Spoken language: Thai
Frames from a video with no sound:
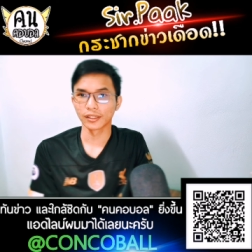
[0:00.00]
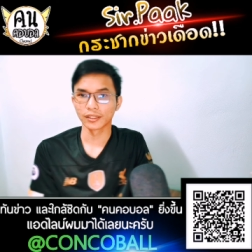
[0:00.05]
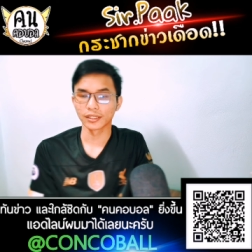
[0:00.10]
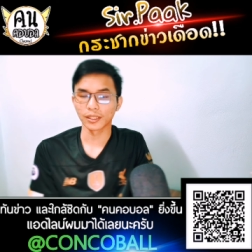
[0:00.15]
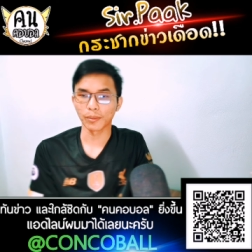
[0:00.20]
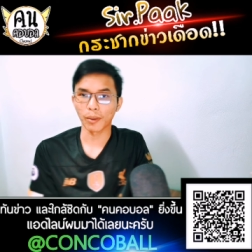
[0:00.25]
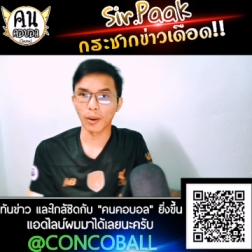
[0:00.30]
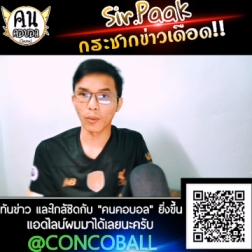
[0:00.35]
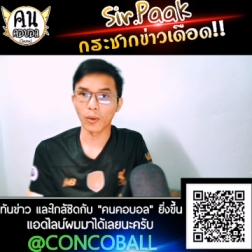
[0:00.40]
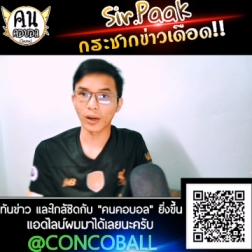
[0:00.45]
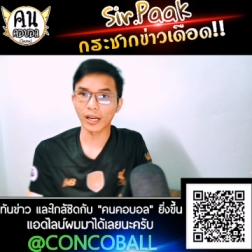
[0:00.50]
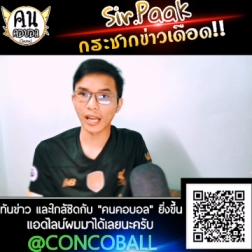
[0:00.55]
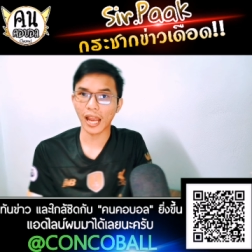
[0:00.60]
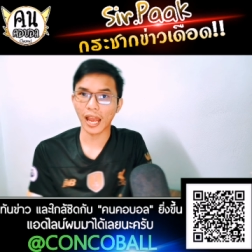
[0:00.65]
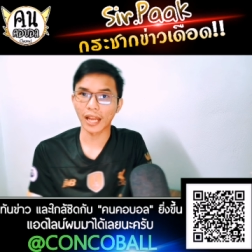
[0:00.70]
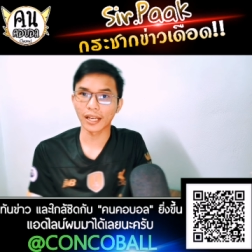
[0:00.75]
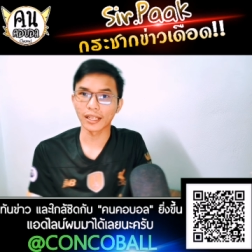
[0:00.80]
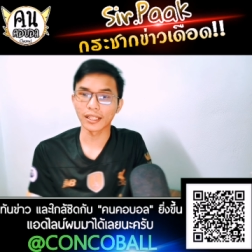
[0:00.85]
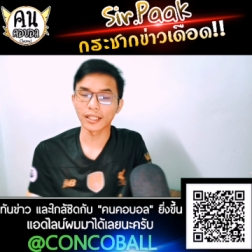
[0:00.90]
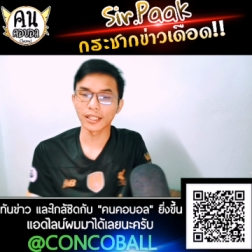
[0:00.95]
สภาวะกา
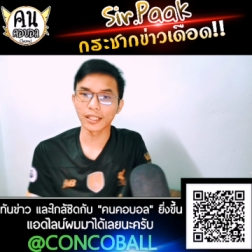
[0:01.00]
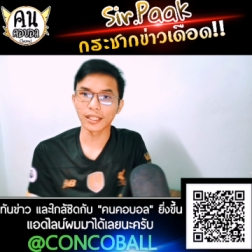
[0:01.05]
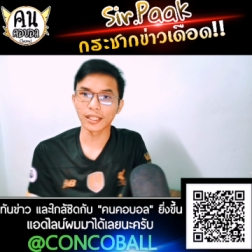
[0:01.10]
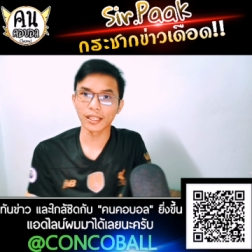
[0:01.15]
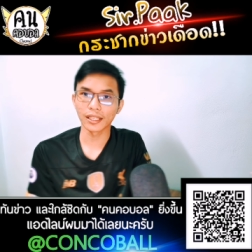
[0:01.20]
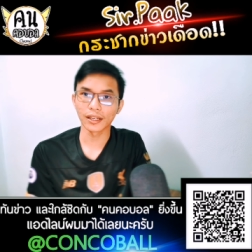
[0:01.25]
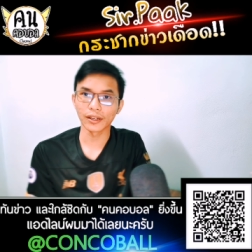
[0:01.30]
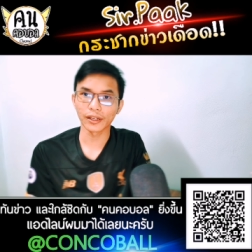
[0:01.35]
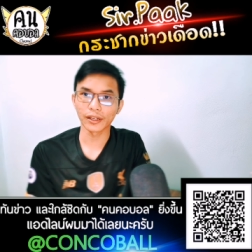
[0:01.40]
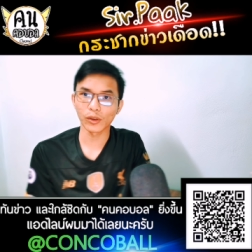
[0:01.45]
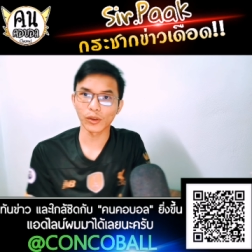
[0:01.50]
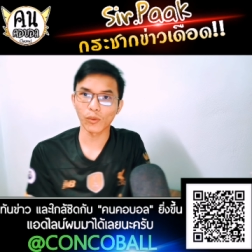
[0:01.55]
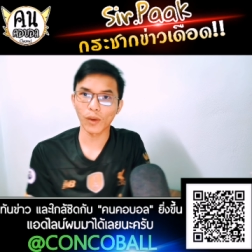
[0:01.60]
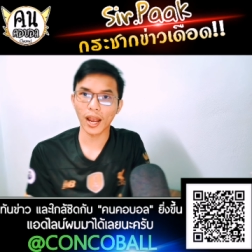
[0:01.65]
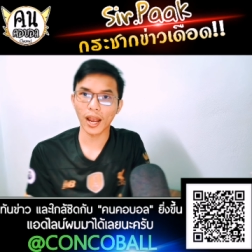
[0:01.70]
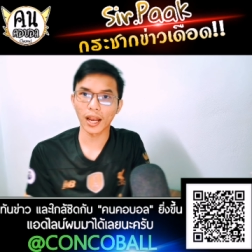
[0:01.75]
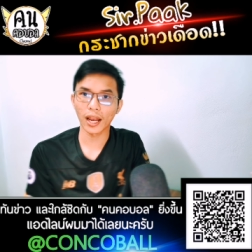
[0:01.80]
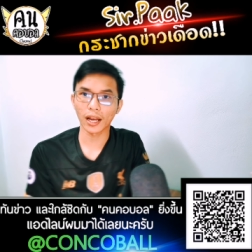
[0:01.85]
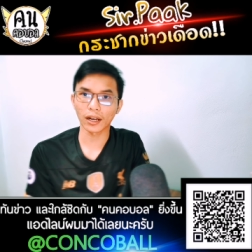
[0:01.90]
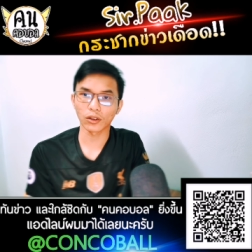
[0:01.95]
รที่เรียกได้
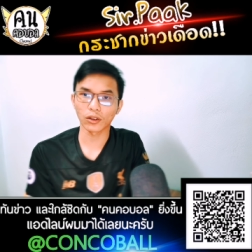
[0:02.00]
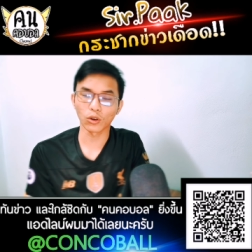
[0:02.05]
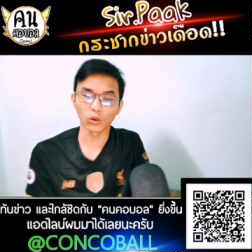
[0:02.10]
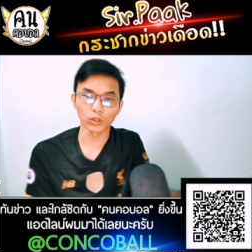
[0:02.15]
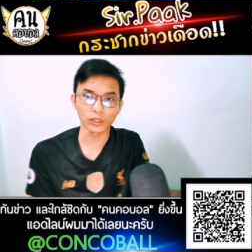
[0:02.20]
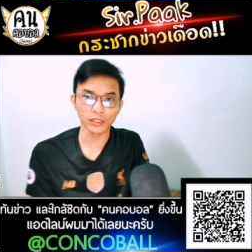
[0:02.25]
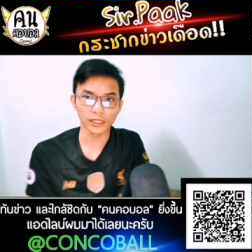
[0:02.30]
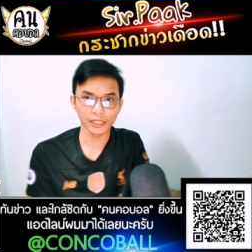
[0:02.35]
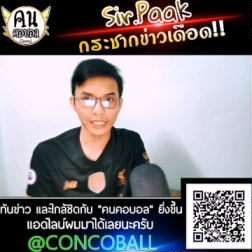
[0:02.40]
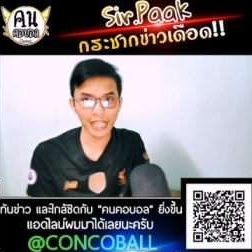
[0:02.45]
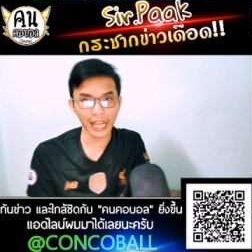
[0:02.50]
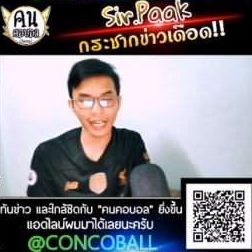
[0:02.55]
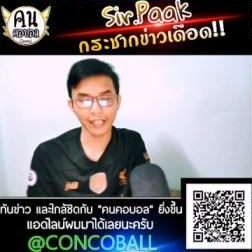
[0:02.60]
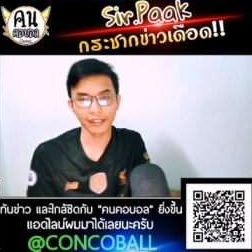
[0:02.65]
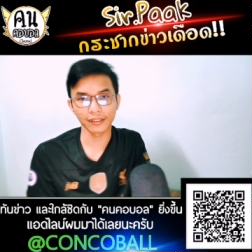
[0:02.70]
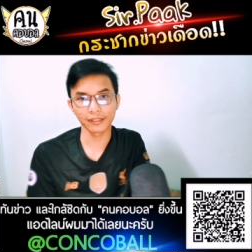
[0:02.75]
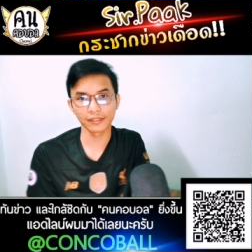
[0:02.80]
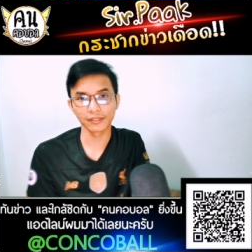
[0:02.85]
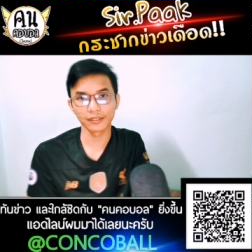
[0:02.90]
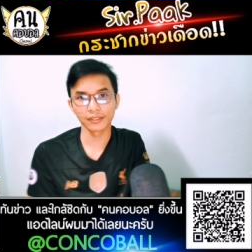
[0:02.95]
ว่ากดดัน
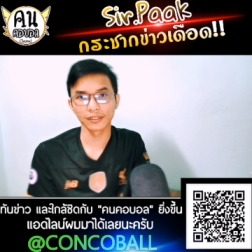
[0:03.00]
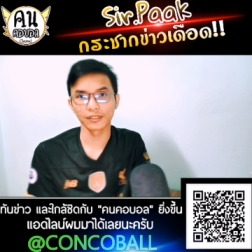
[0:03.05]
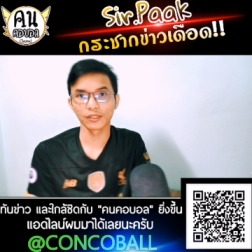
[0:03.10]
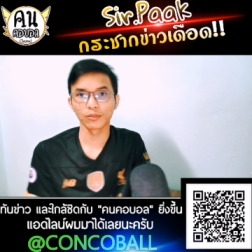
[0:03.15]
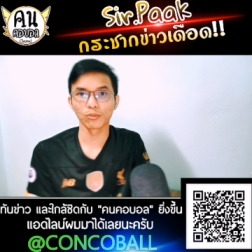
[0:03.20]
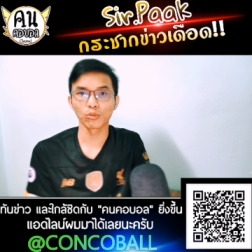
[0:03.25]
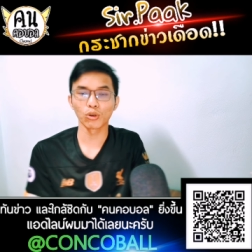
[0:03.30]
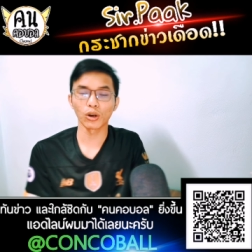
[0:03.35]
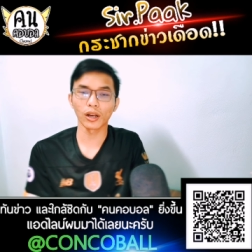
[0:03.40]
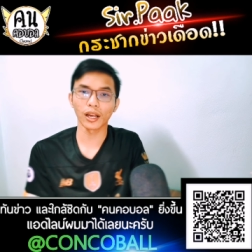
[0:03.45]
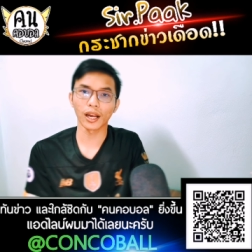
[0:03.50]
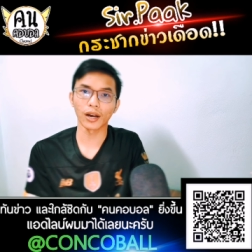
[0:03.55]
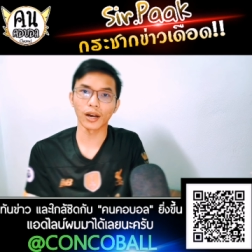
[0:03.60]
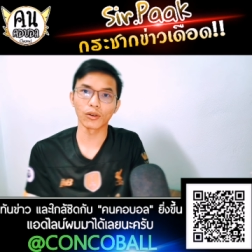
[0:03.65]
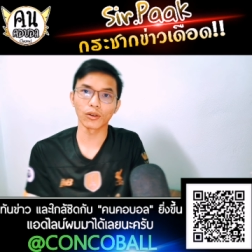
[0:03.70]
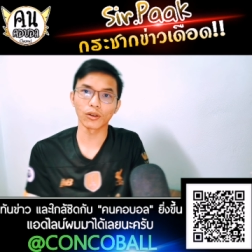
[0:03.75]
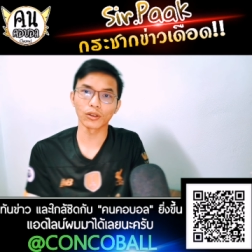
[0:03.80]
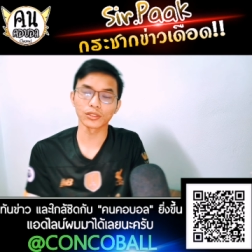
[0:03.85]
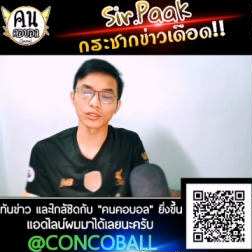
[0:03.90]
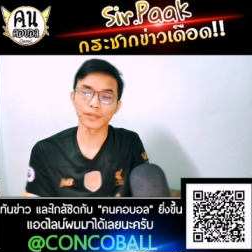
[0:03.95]
พวกเขา
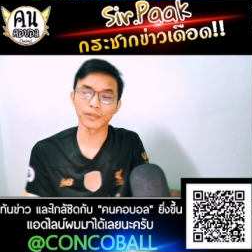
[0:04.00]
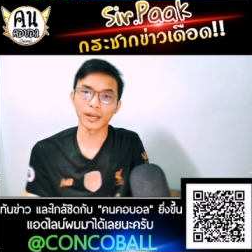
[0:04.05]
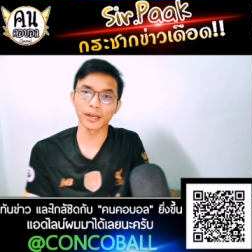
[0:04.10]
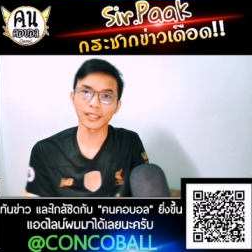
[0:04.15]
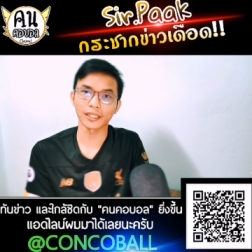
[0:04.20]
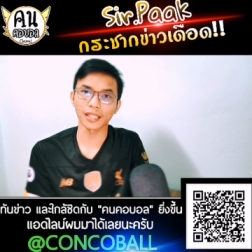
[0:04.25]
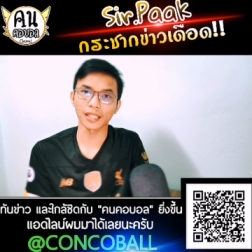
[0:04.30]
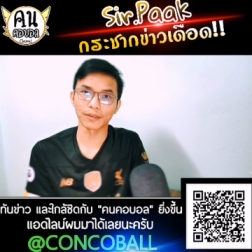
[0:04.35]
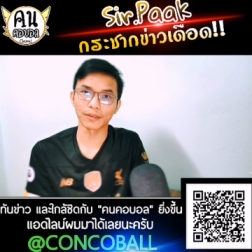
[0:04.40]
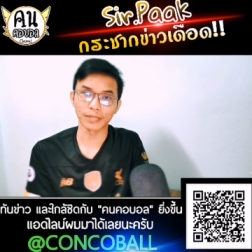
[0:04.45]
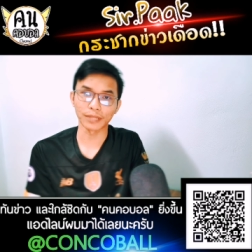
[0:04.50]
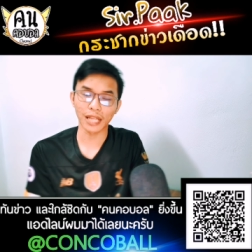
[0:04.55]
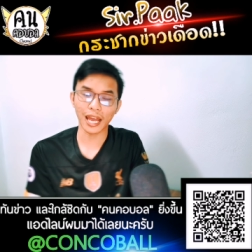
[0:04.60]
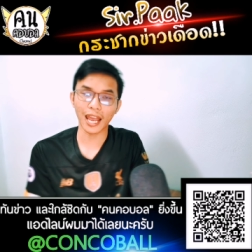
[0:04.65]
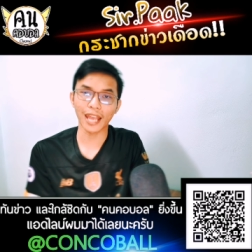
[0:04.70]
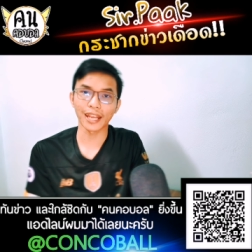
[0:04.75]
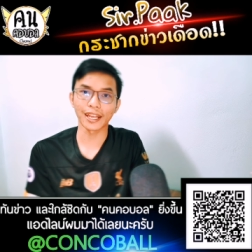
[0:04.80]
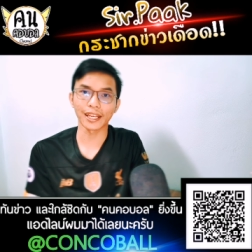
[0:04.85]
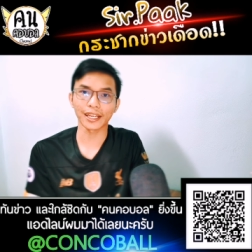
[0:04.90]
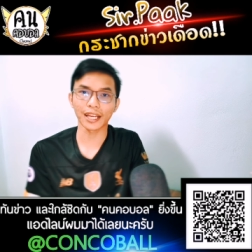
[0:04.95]
ก็สามารถทำได้
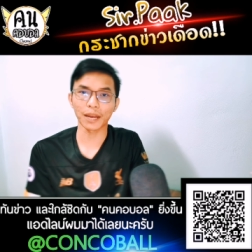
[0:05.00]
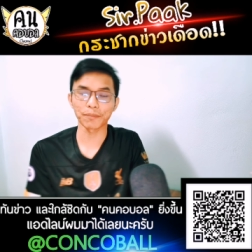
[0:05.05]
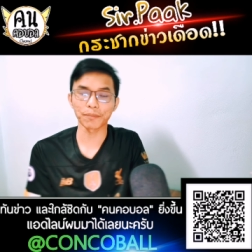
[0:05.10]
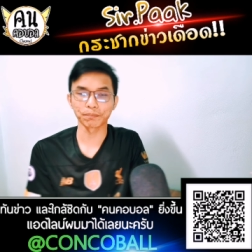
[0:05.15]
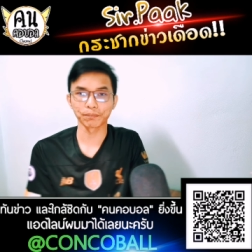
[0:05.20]
นะครับ